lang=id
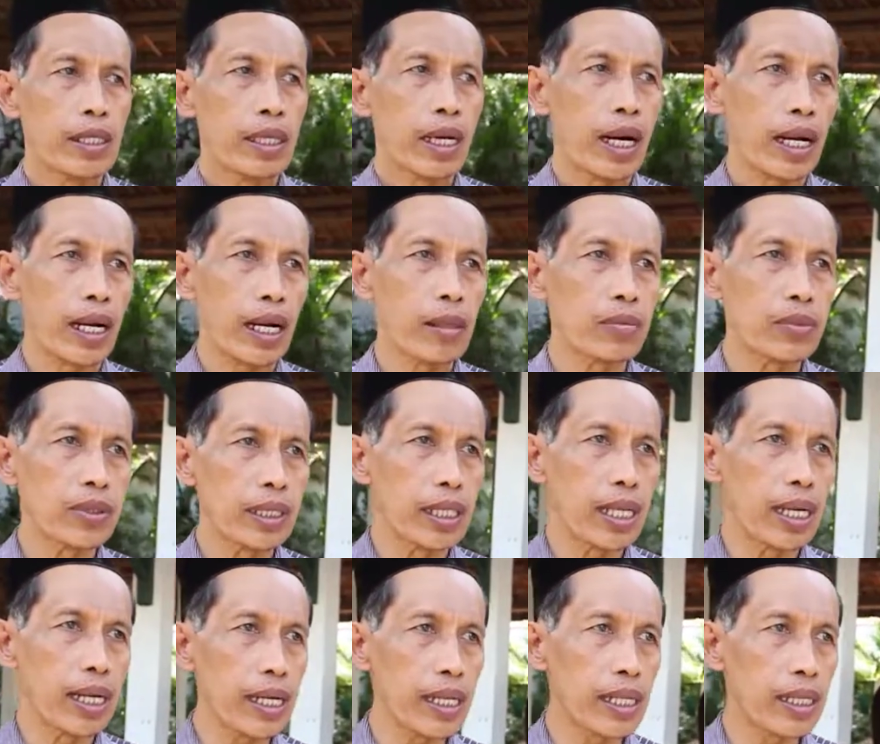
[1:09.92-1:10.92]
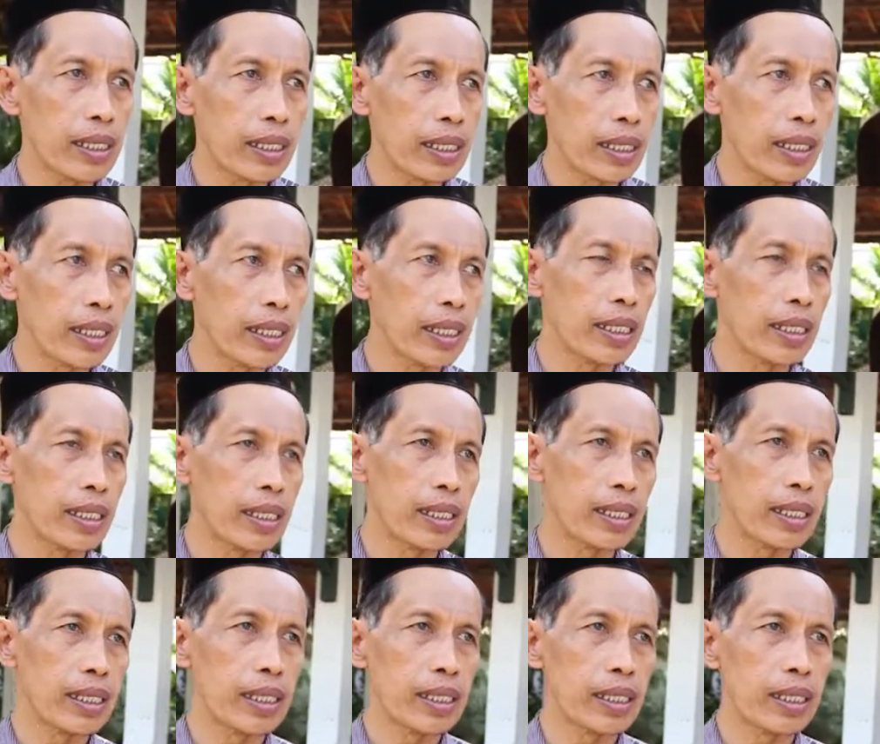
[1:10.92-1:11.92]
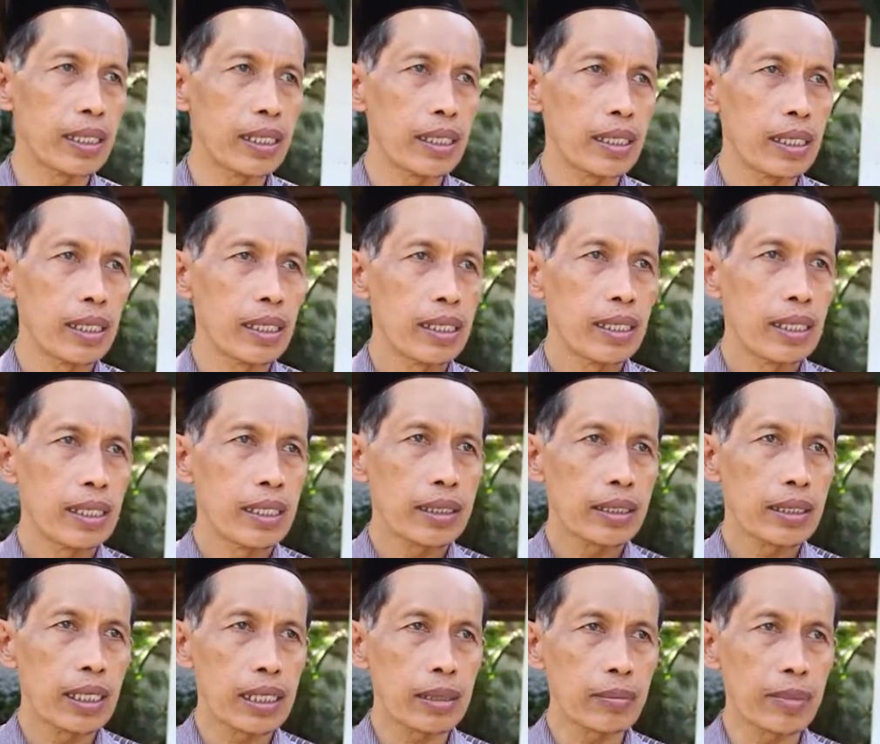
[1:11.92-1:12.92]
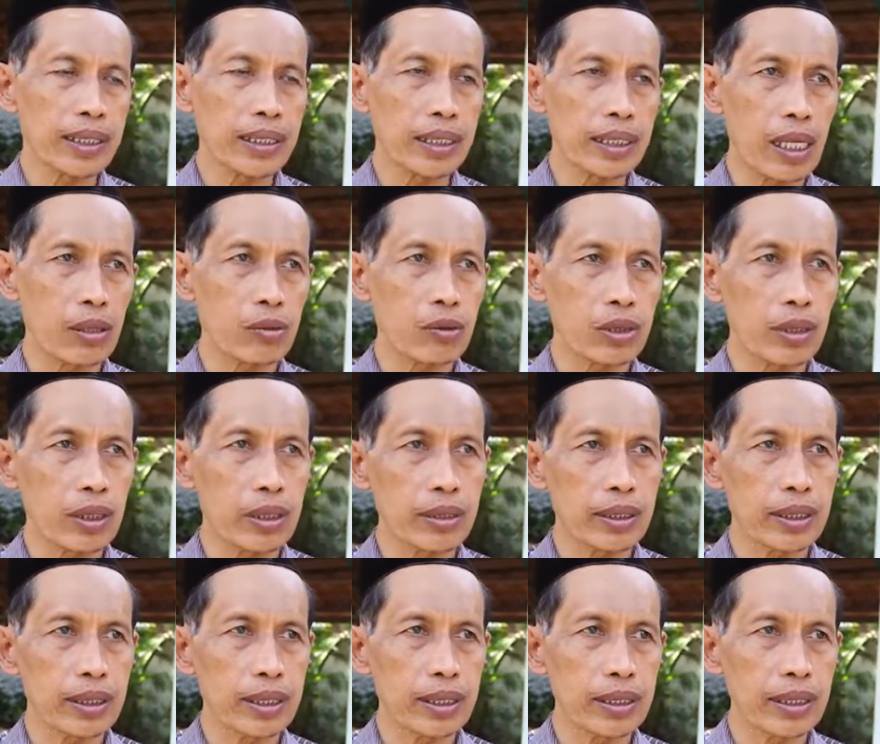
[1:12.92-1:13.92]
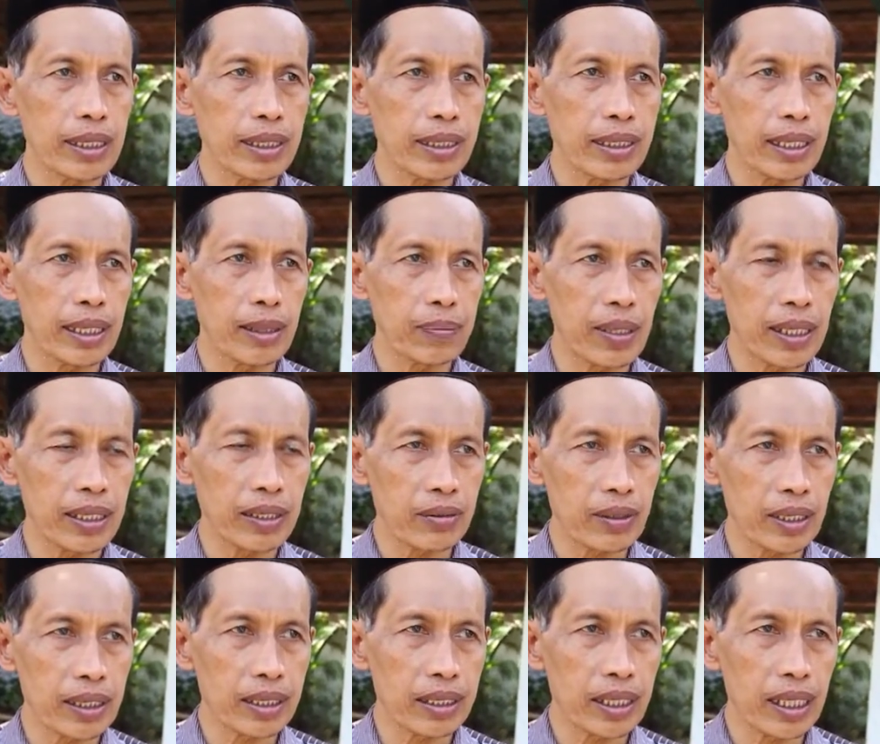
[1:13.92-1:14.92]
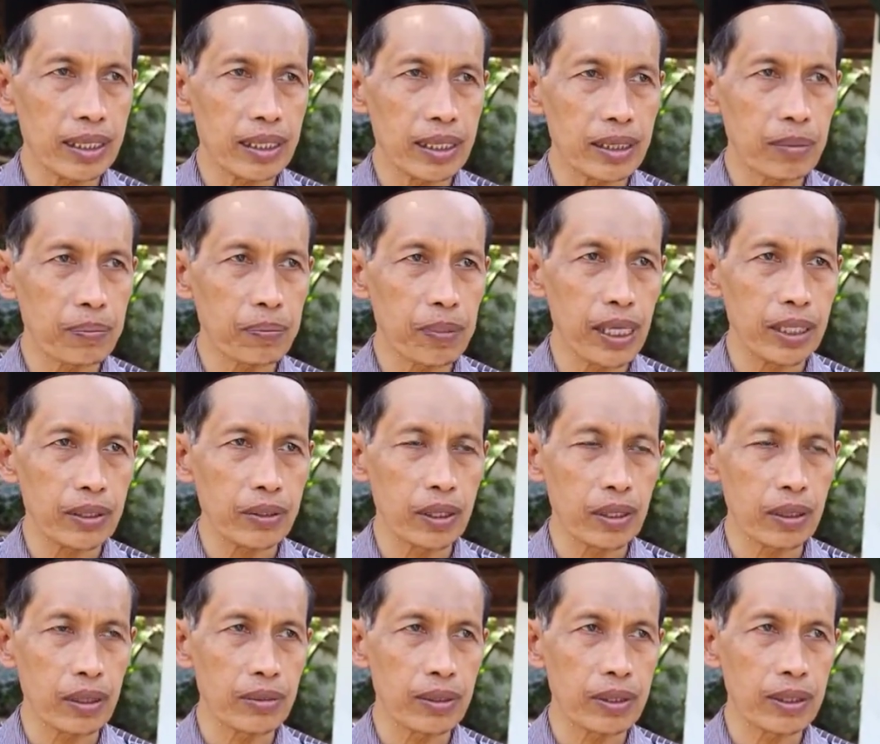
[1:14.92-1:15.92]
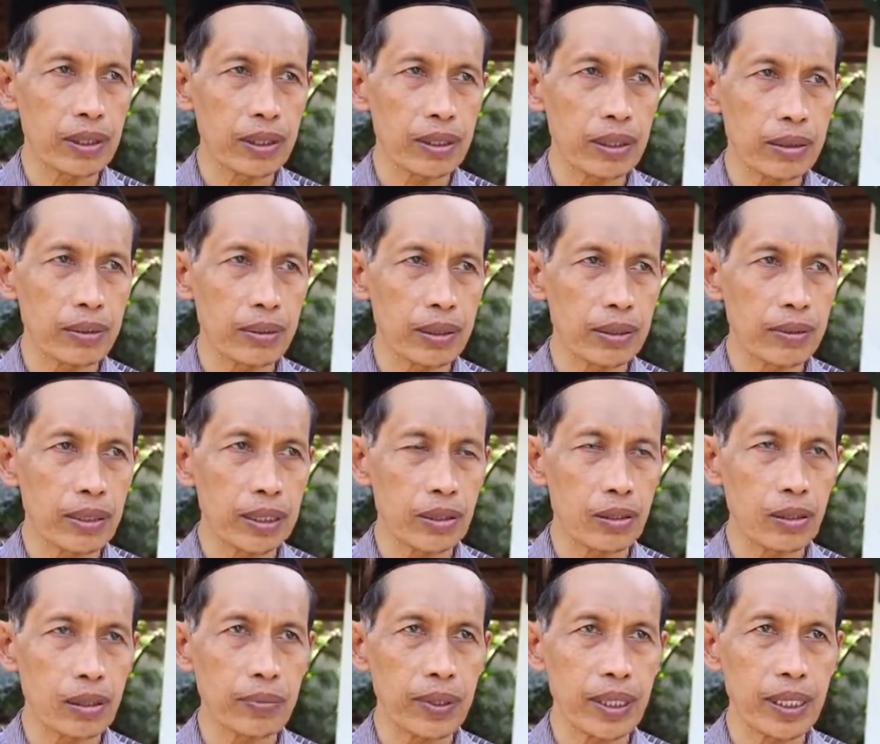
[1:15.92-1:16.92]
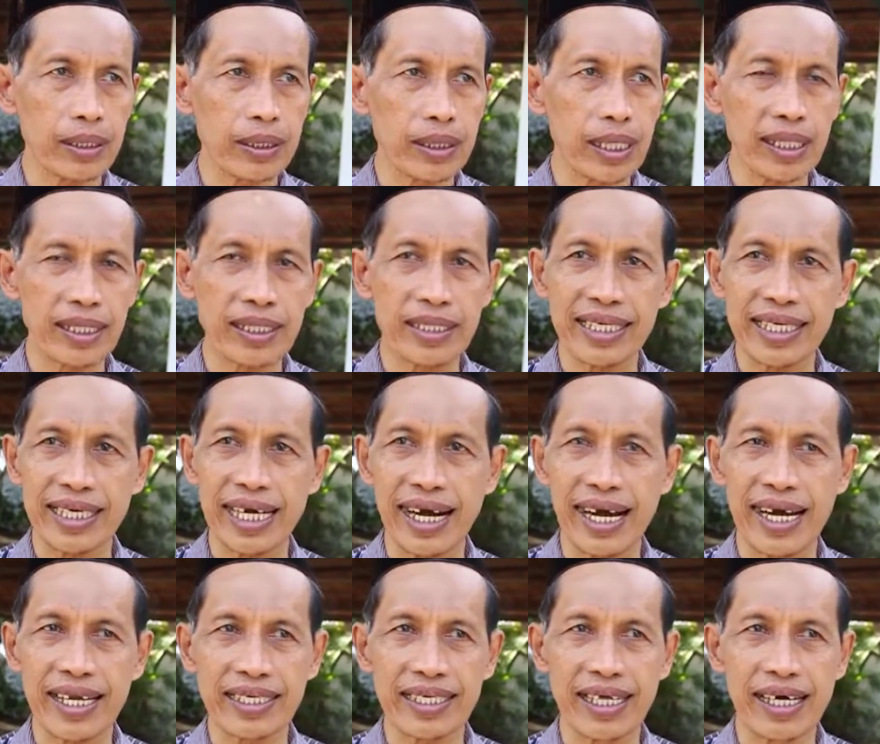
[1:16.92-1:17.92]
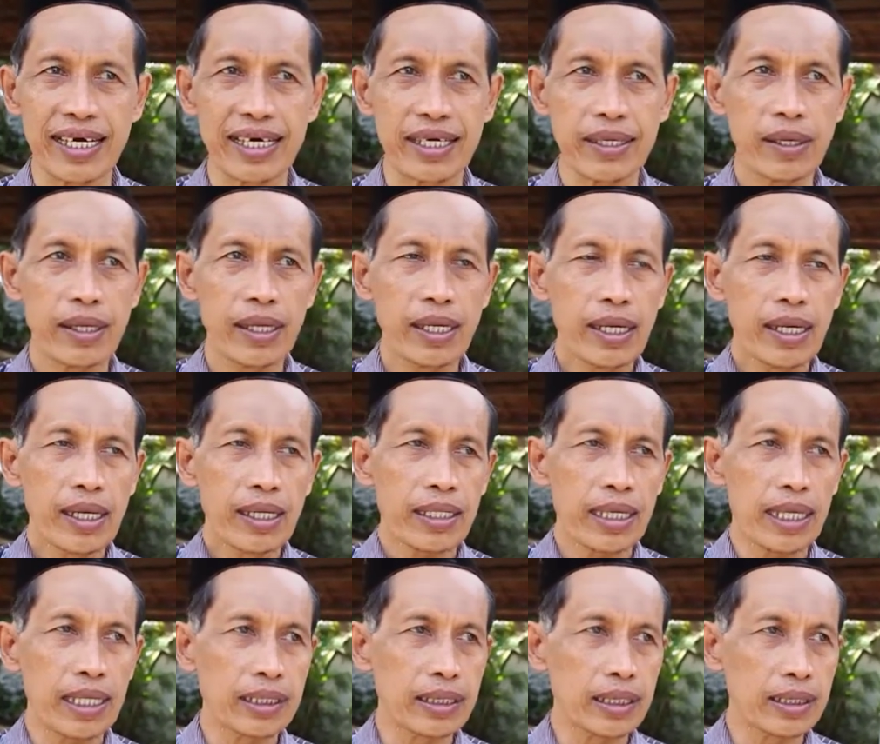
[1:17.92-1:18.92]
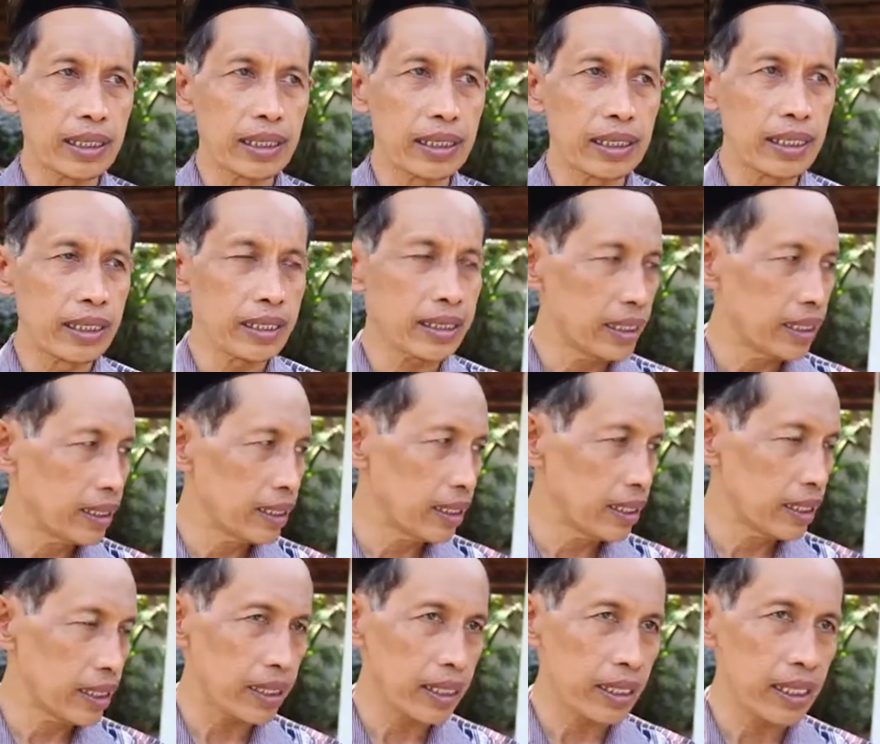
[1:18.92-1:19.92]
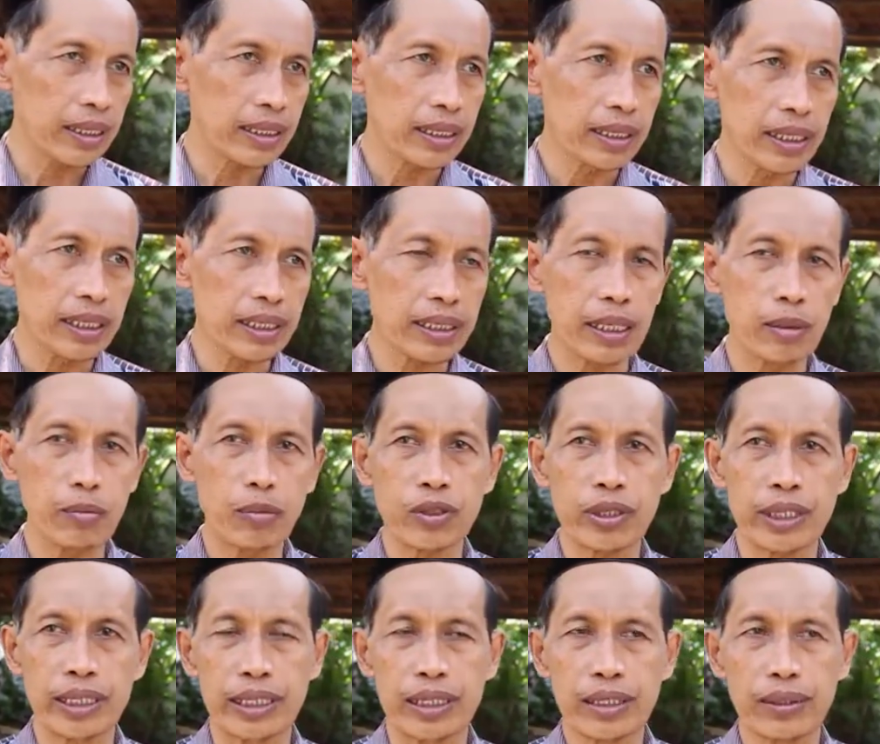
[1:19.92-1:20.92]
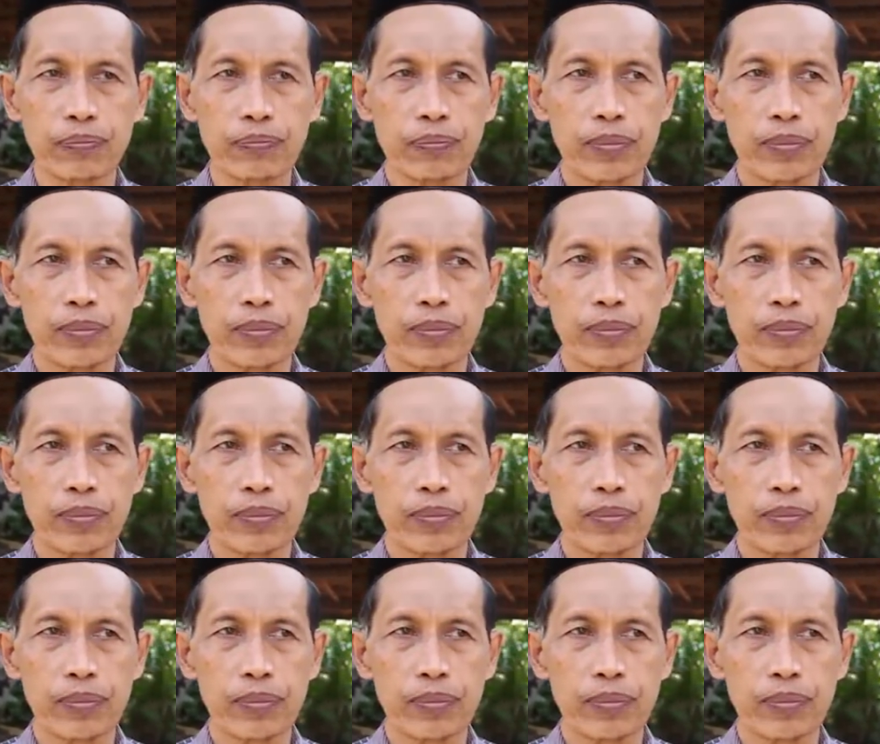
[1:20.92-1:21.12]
Alhamdulillah uh, dari Masjid Al-Wusto ini ada bantuan dari Pak Jokowi hewan kurban yang ketiga kalinya dan jenis ini adalah jenis limosin,